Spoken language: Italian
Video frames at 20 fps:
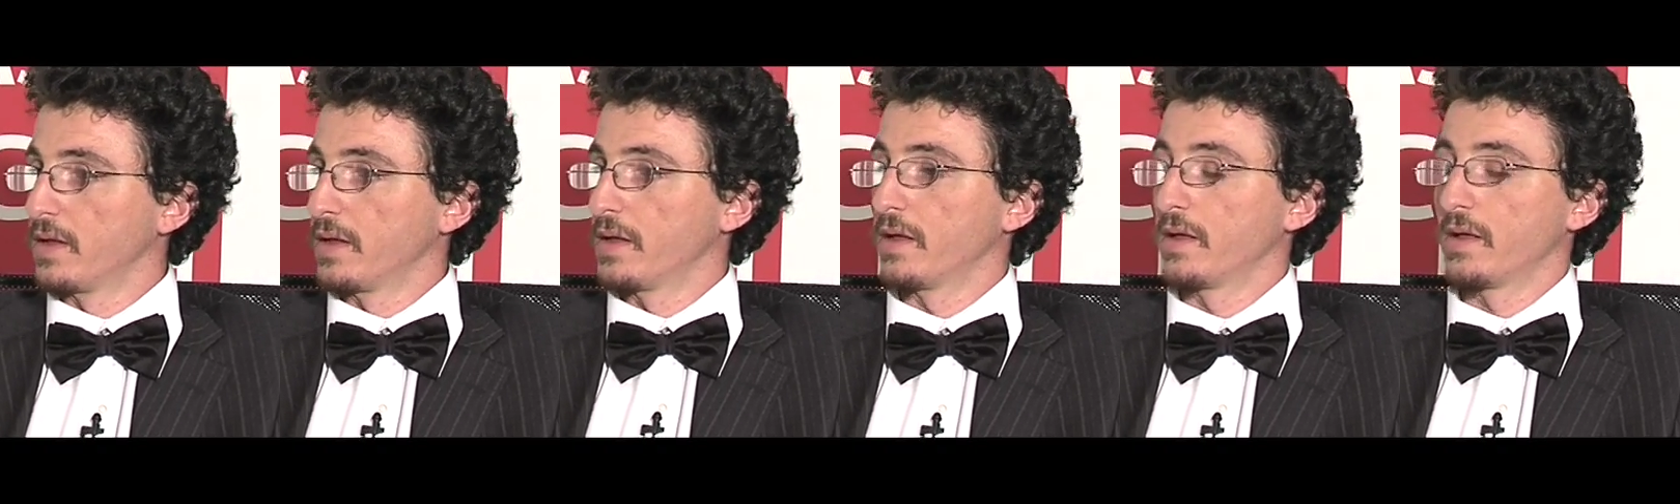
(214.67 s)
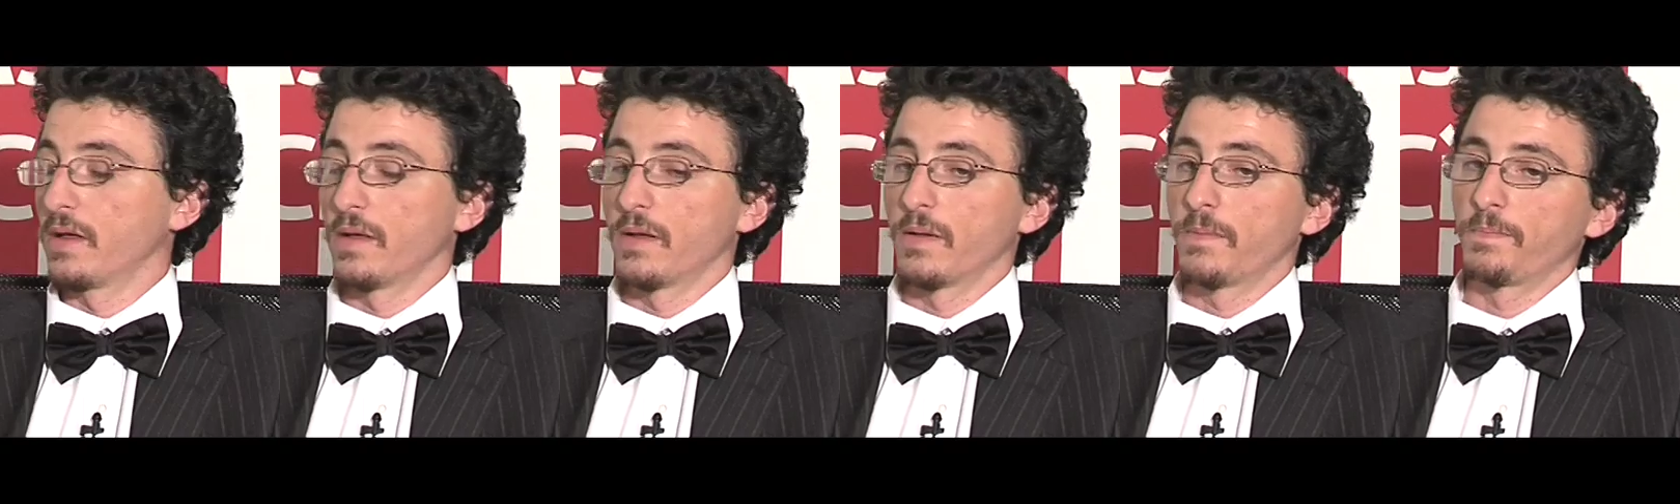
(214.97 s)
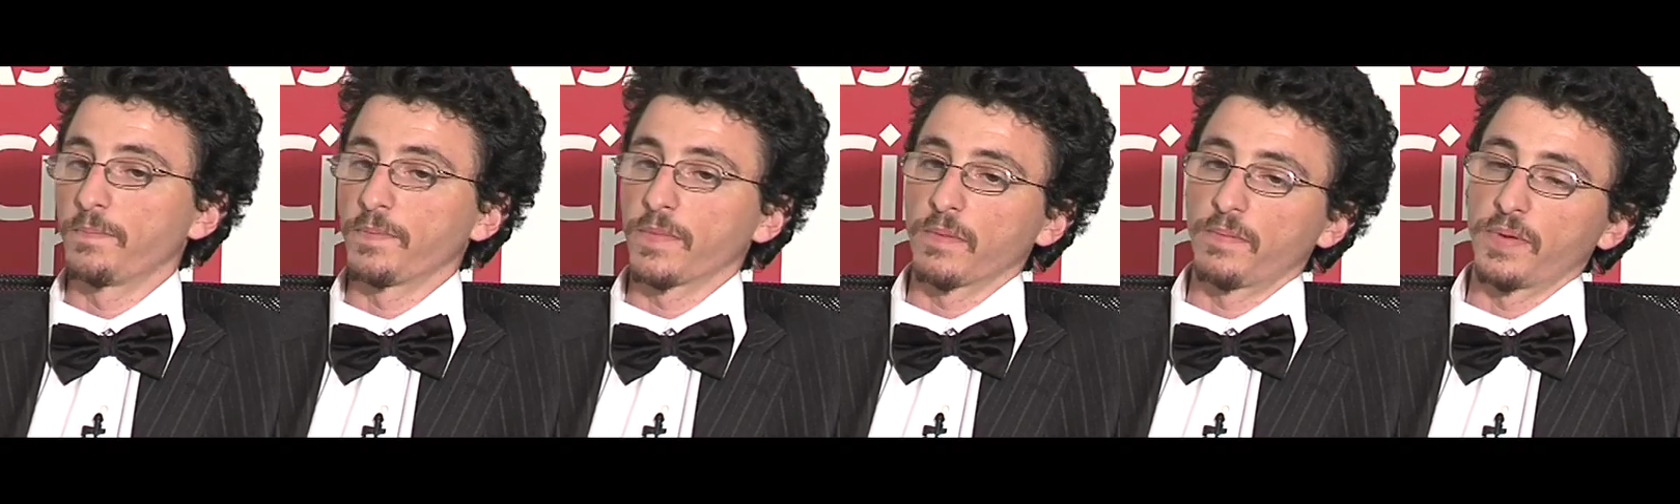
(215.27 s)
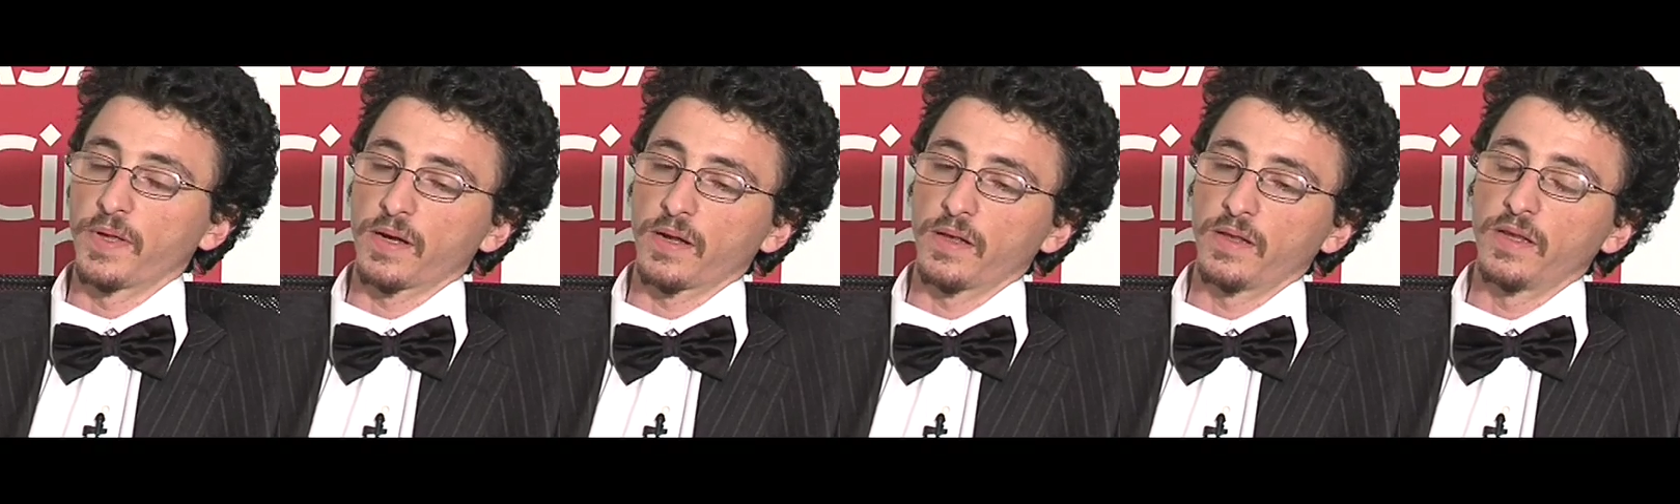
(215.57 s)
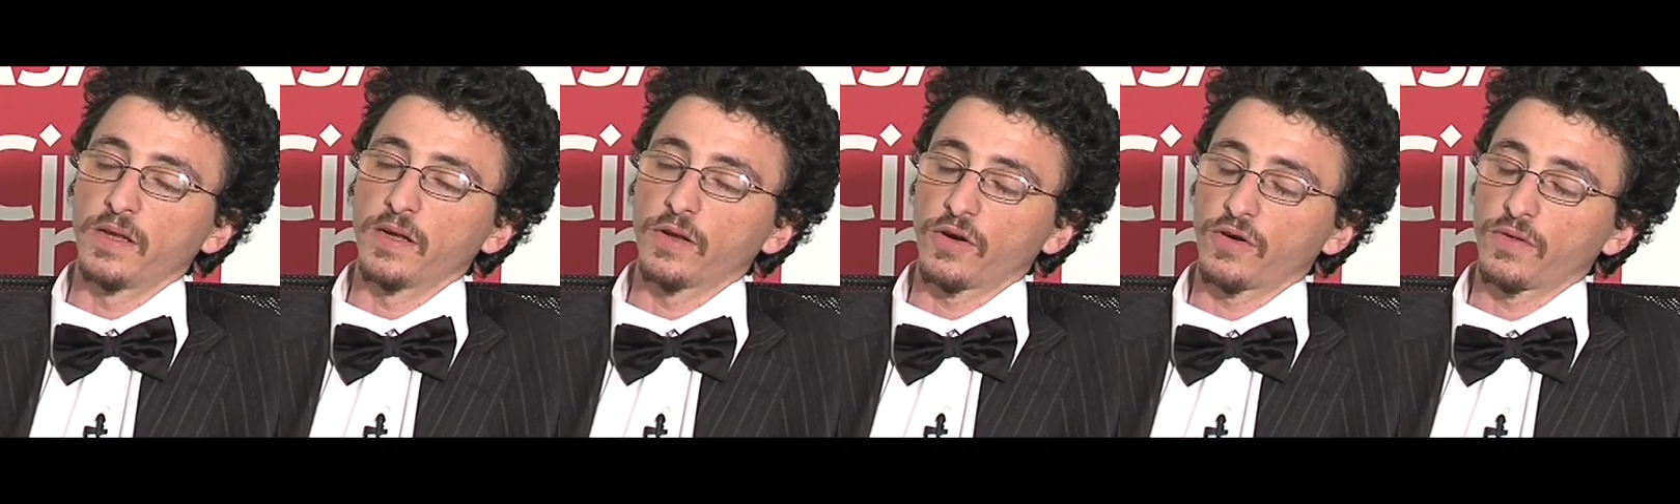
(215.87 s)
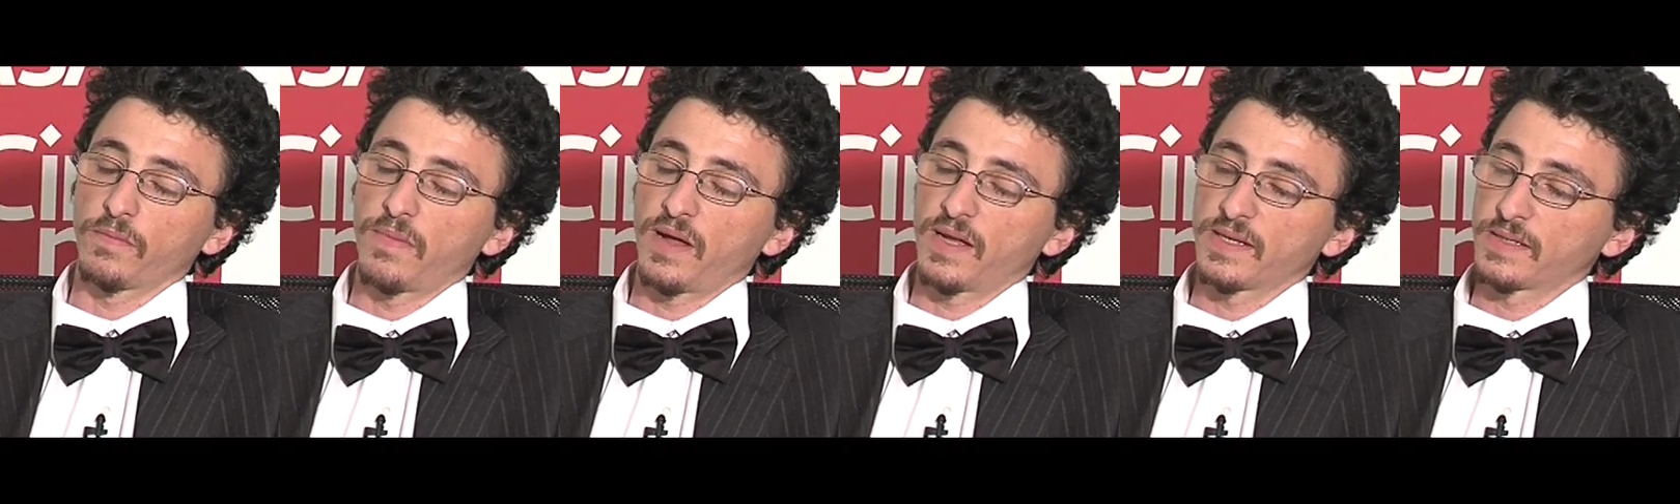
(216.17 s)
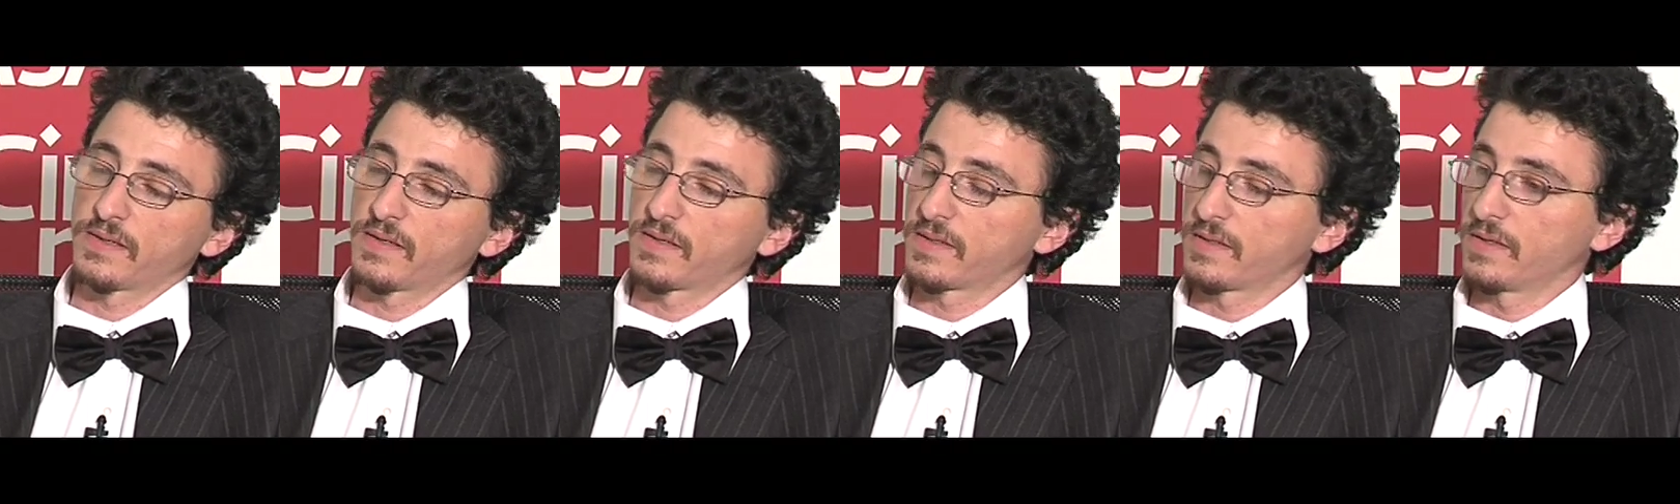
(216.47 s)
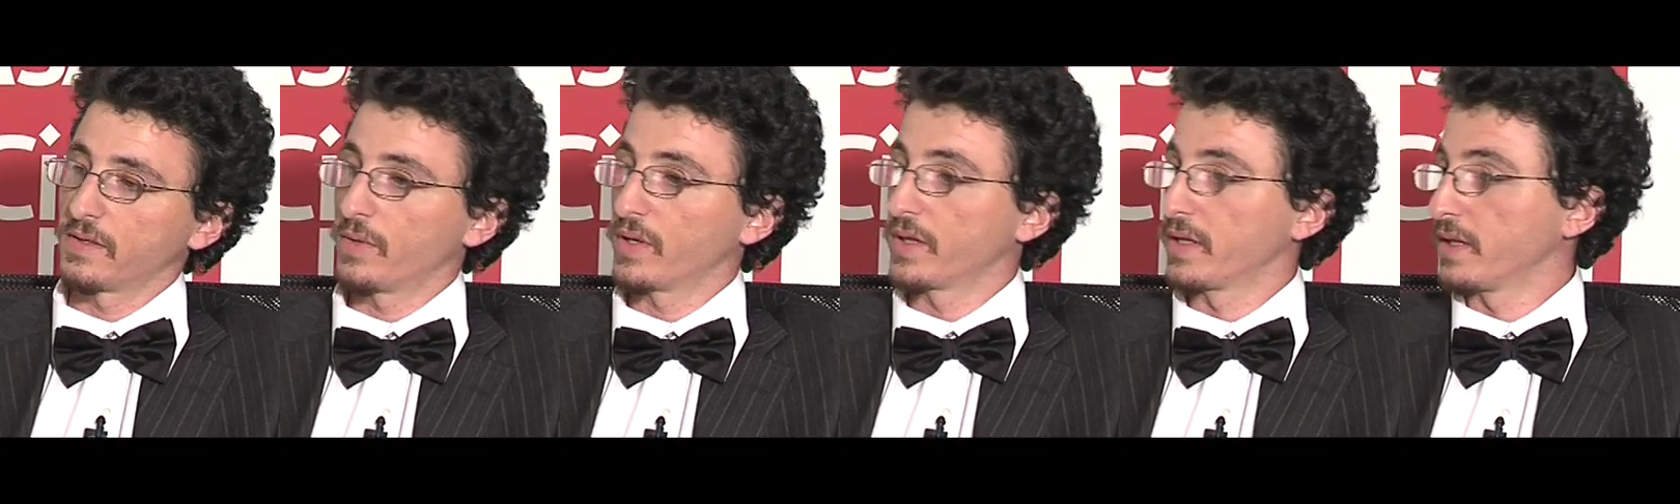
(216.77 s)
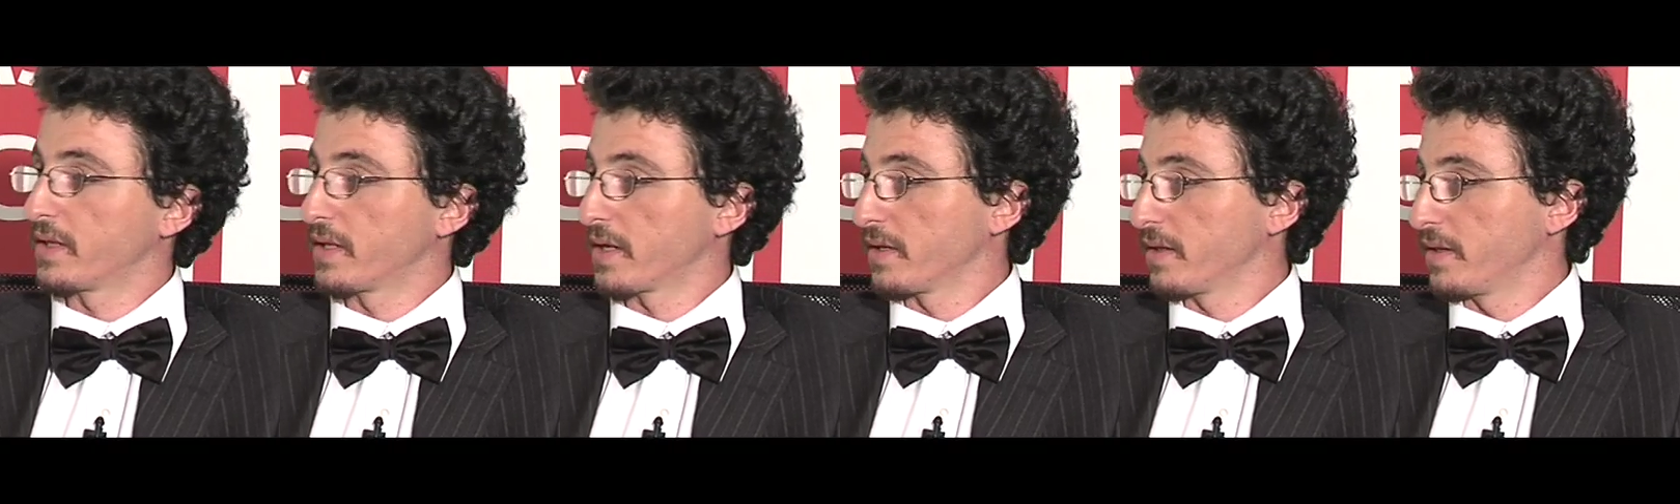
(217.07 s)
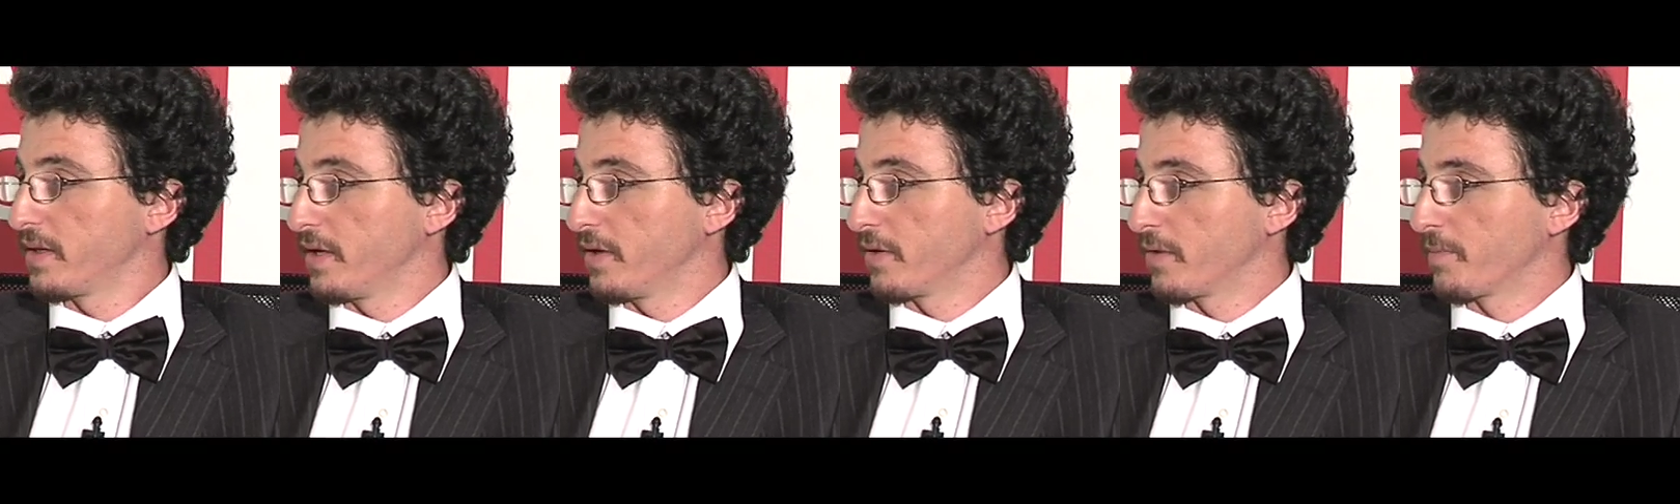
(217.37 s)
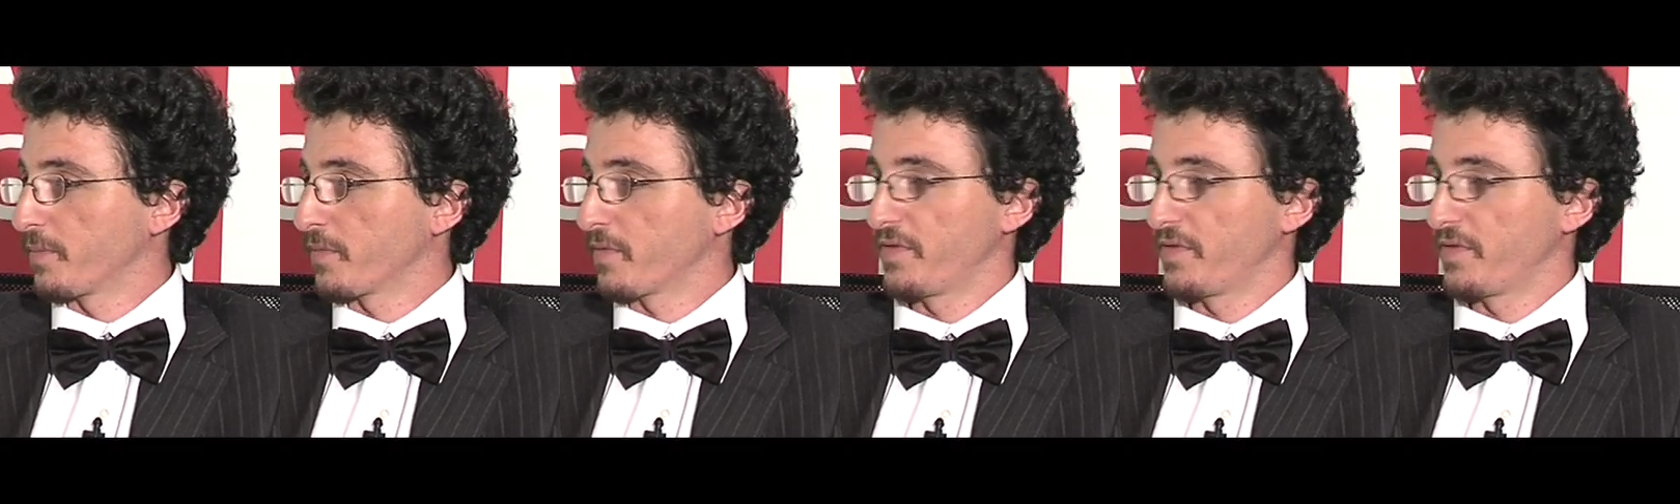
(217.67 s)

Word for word: eh, per Inglourious Busters di Quentin Tarantino, un